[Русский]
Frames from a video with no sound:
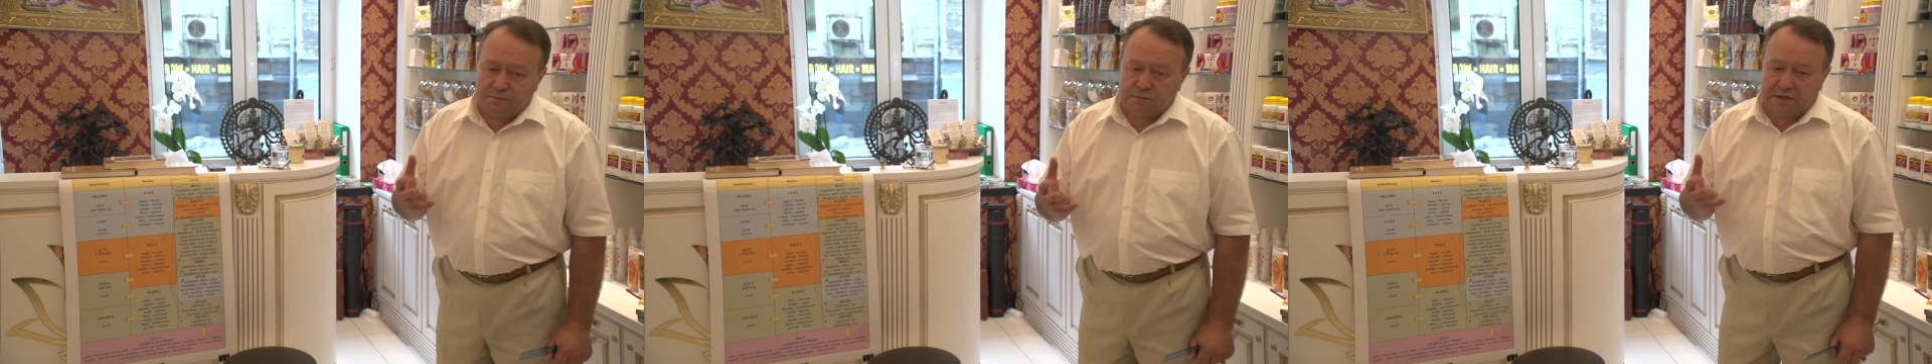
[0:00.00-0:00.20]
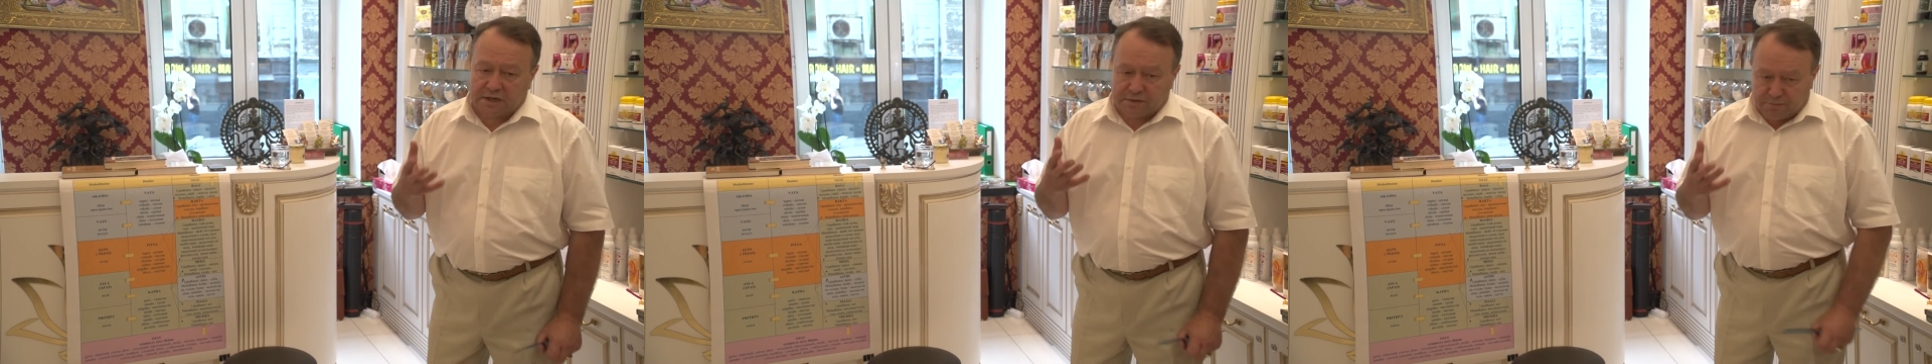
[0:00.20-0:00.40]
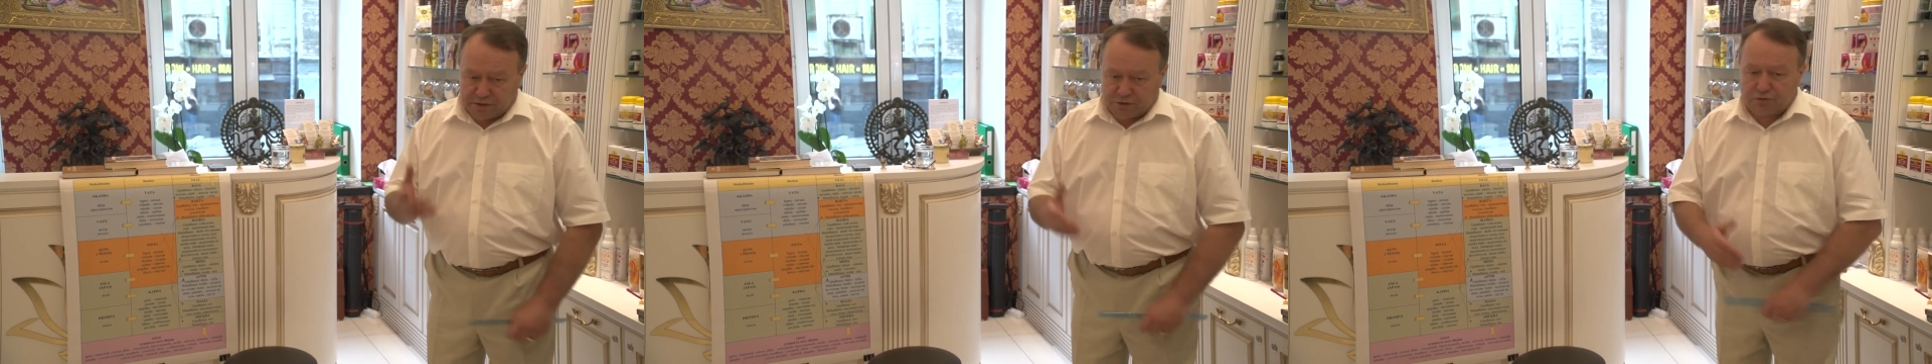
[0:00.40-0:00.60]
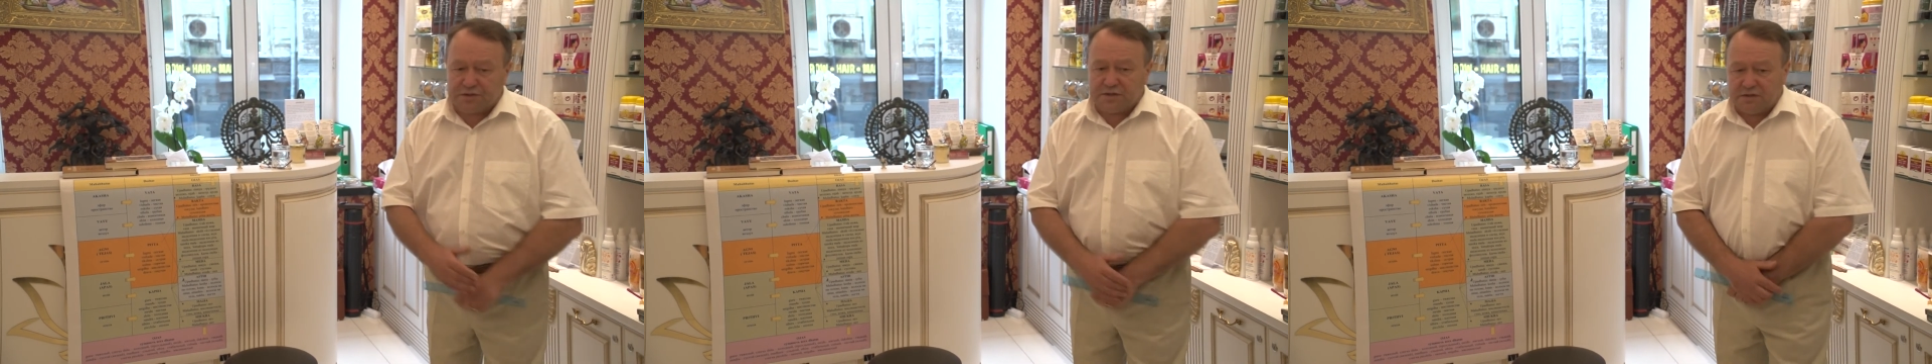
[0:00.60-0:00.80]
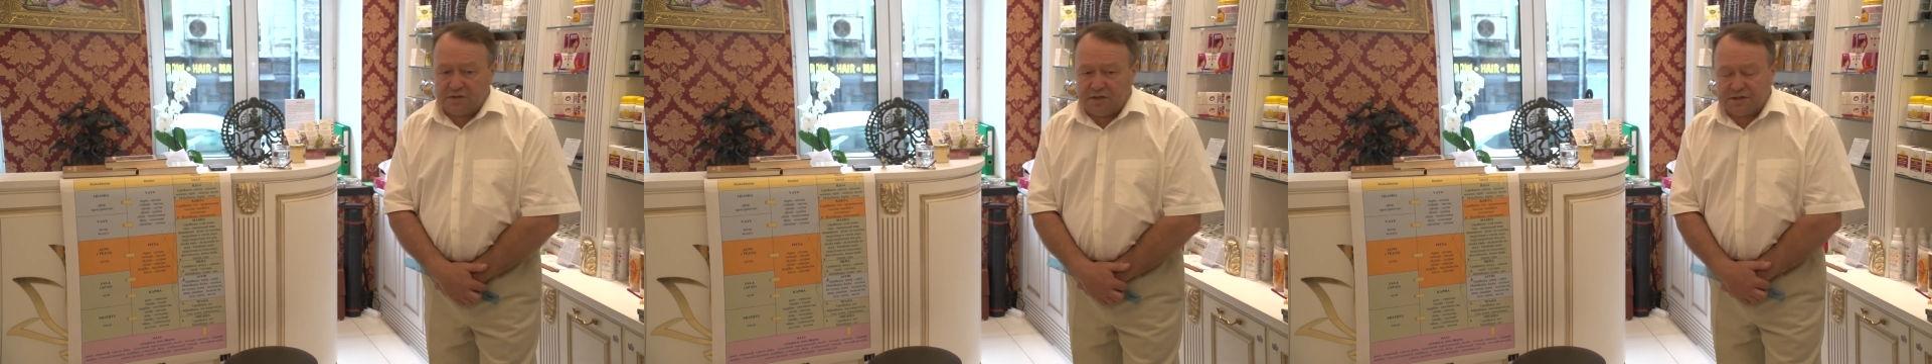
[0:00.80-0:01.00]
как
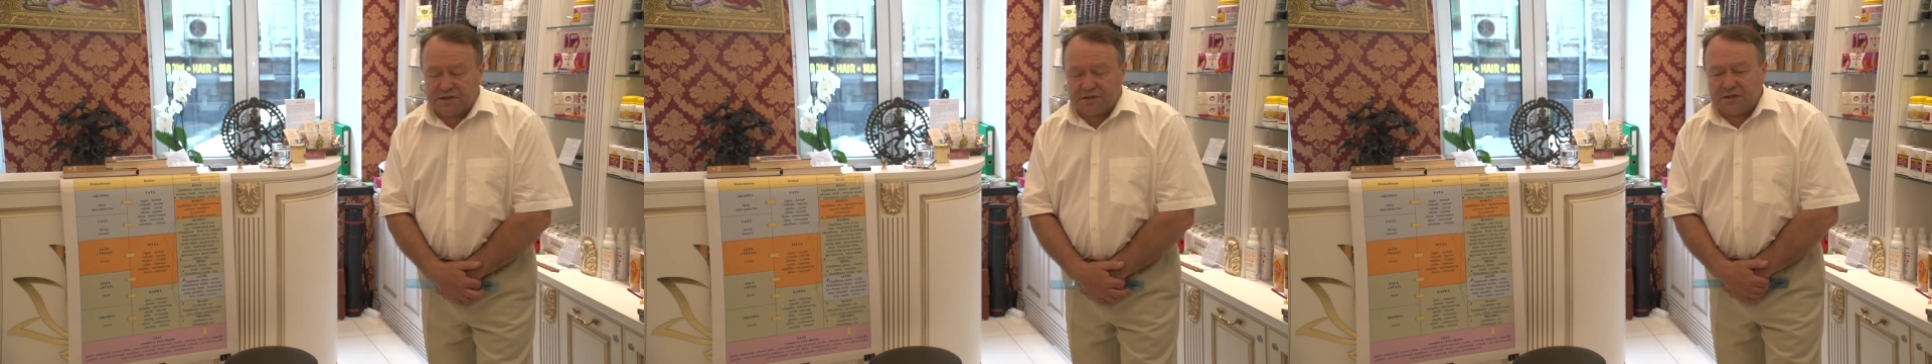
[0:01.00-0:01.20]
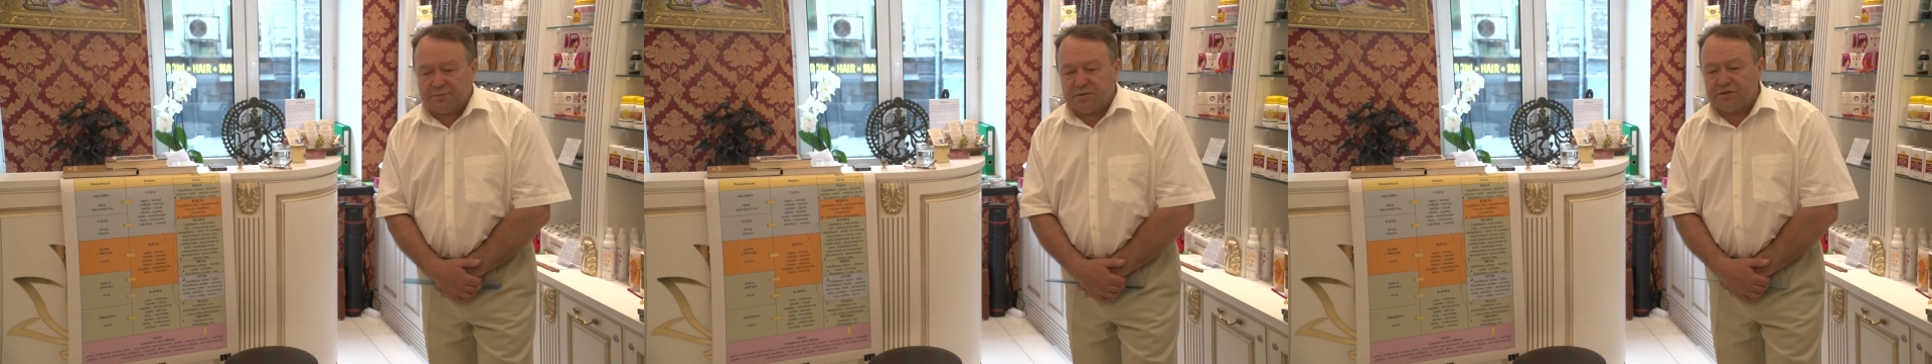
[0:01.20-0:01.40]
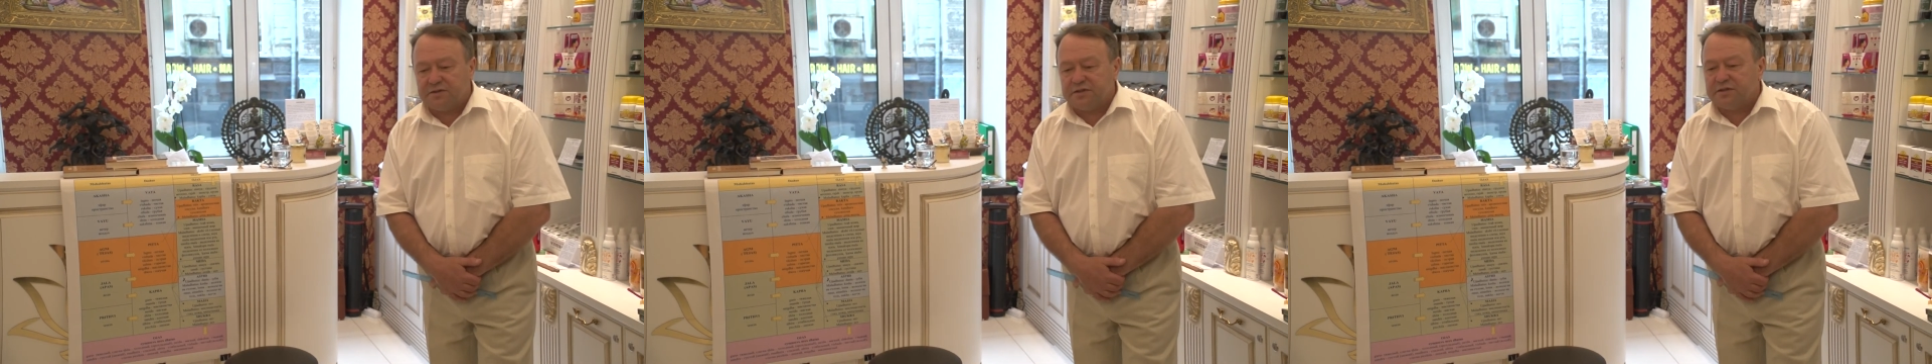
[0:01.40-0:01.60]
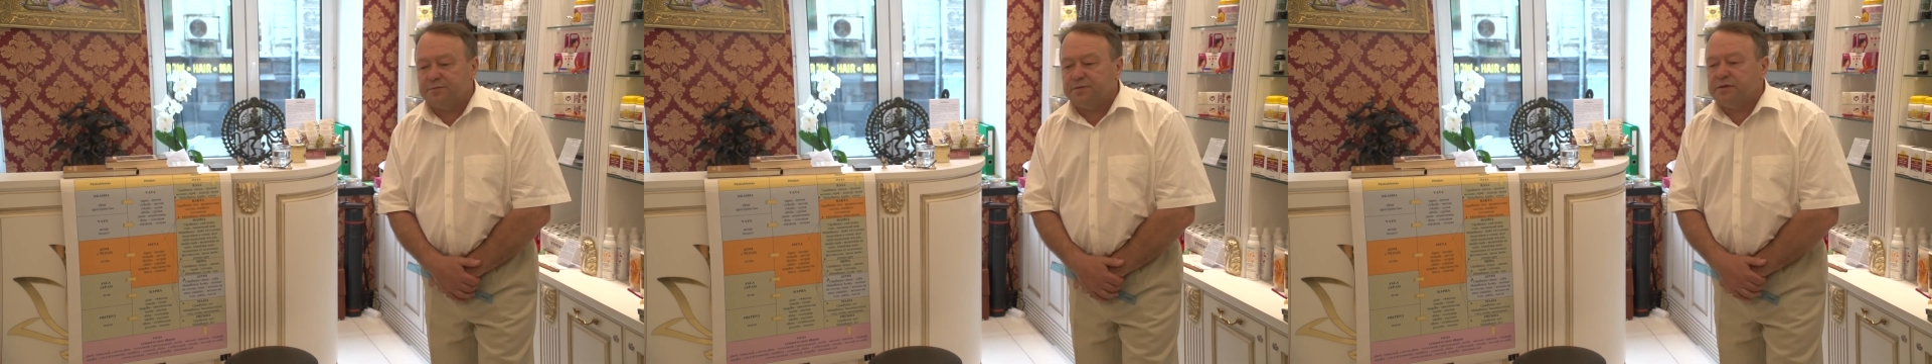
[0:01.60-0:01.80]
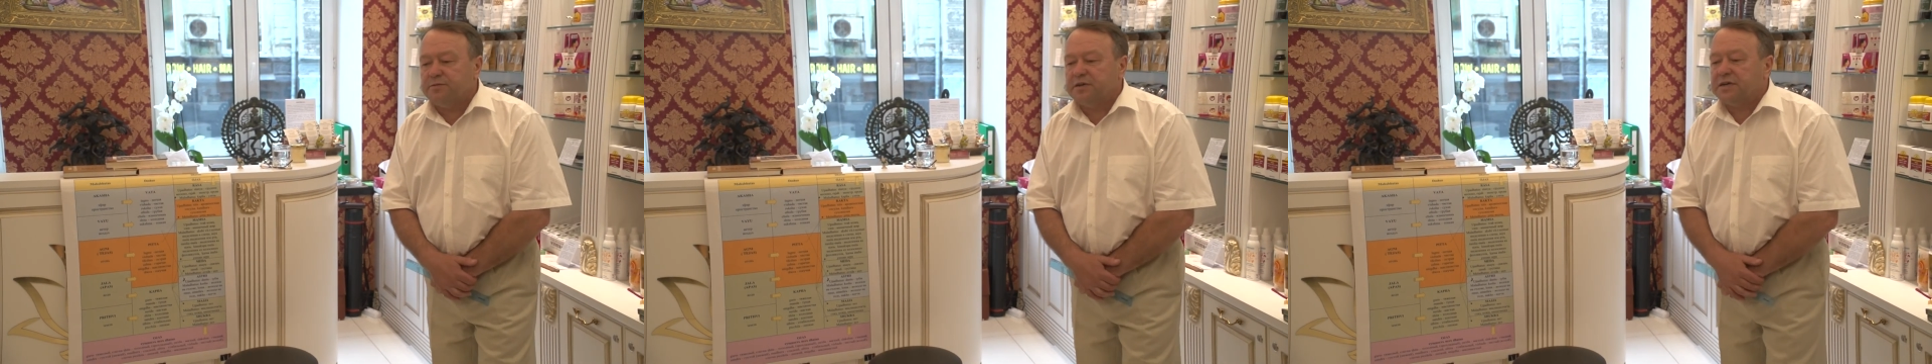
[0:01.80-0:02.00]
морозный ветер, я приводил
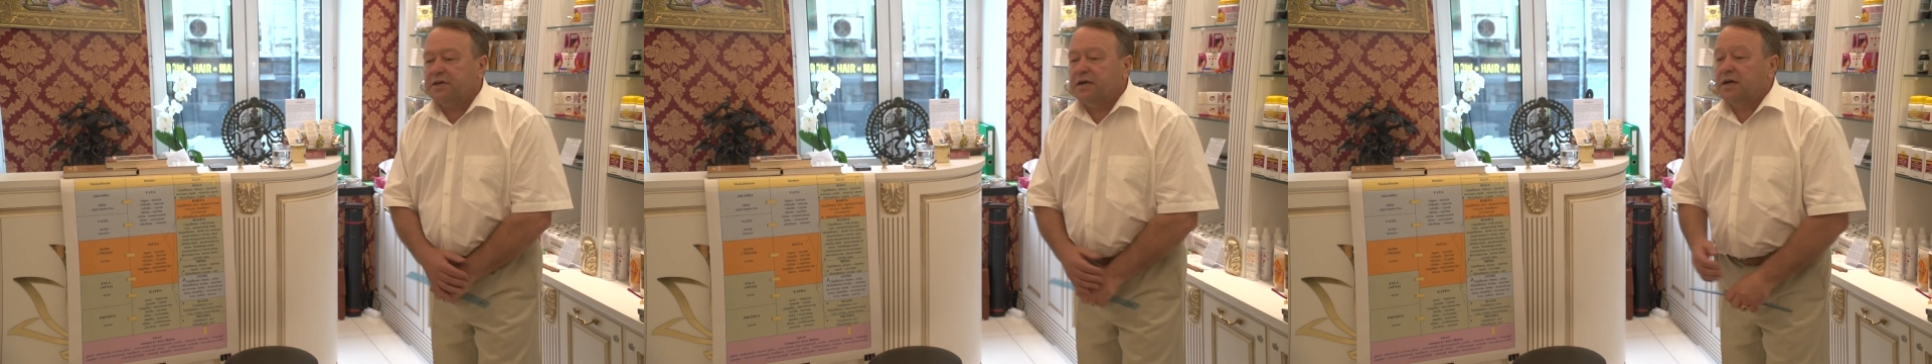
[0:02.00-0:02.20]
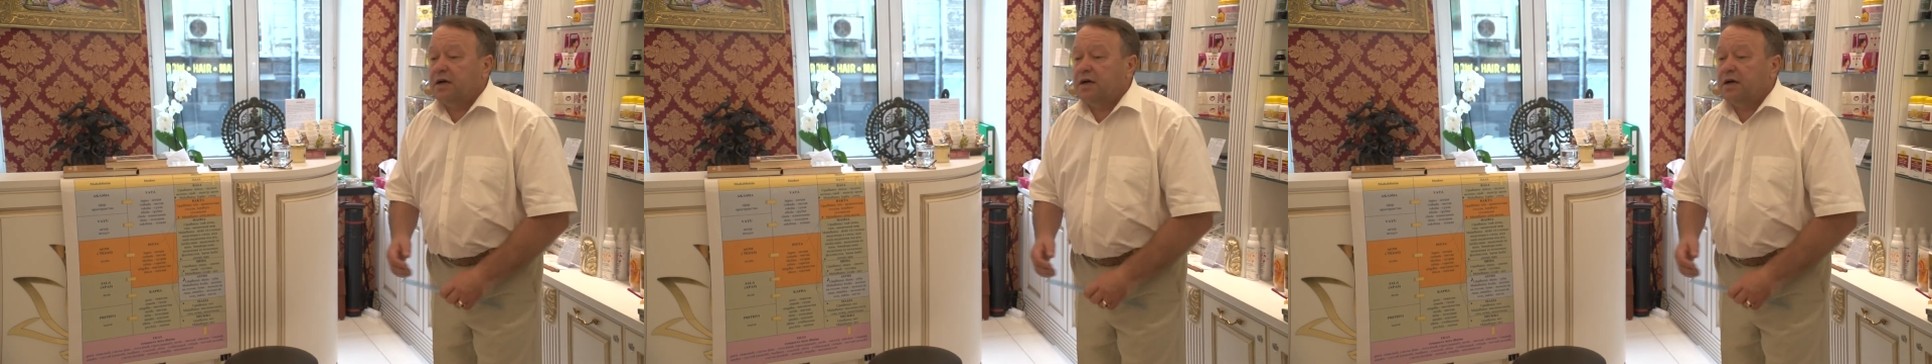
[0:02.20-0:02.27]
пример –